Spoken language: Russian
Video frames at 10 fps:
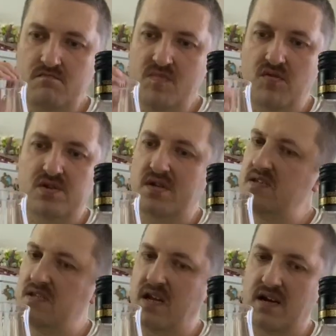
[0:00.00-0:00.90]
вот три
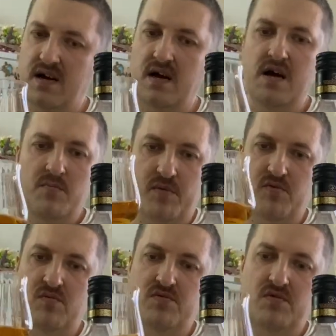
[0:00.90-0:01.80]
старика,
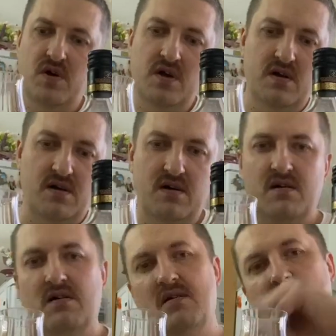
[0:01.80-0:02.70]
по-моему, э,
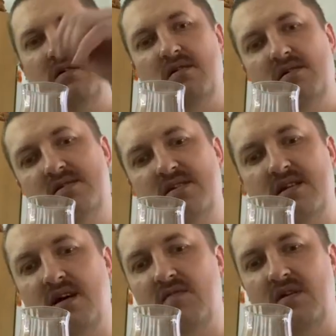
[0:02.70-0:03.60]

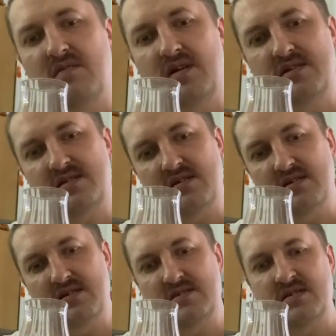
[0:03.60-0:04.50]
изготавливались
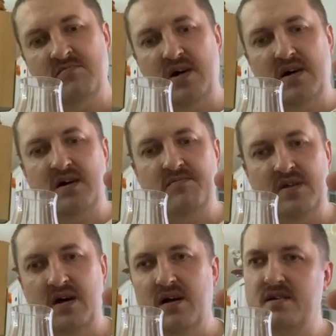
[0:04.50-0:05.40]
э, с замахом
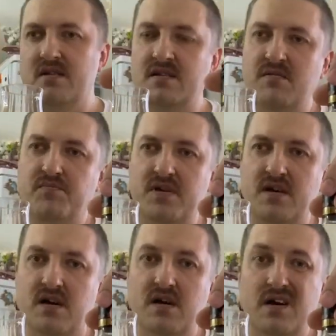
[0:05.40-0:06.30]
на этот
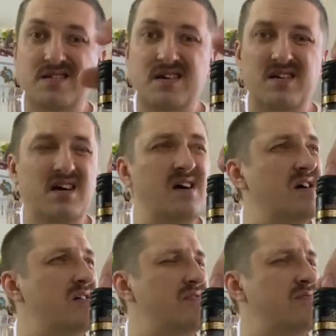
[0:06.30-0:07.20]
напиток. Кстати, э,
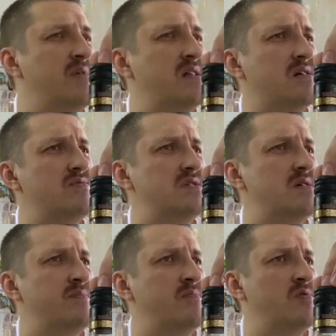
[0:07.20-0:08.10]
в Беларуси,
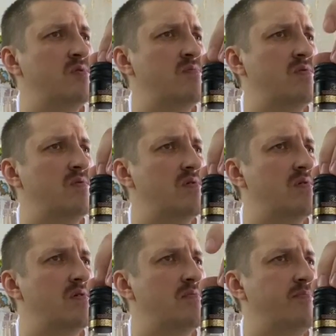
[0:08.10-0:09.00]

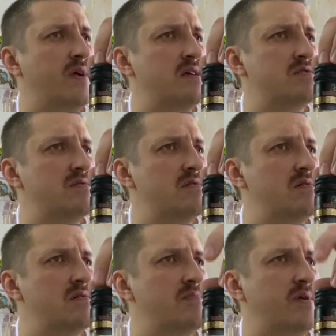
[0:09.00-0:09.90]
по-моему,
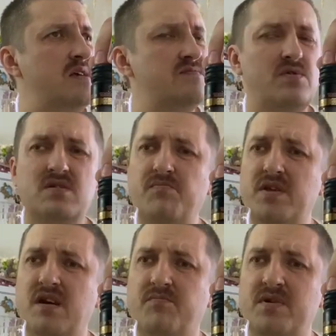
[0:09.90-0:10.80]
производят
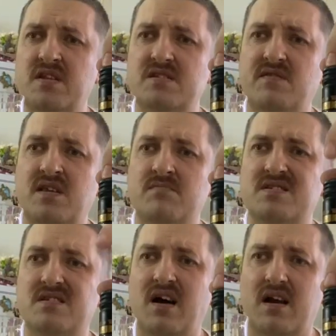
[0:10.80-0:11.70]
напиток под названием
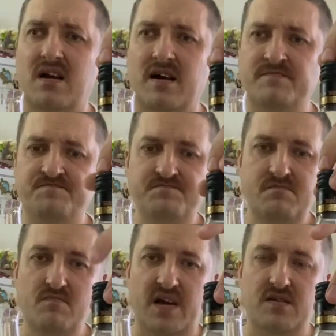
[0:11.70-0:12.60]
«Старка».
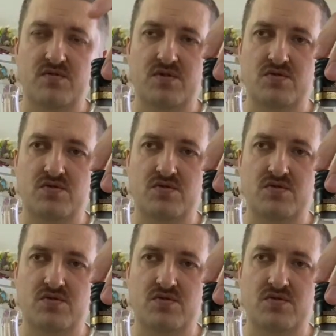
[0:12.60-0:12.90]
Это вот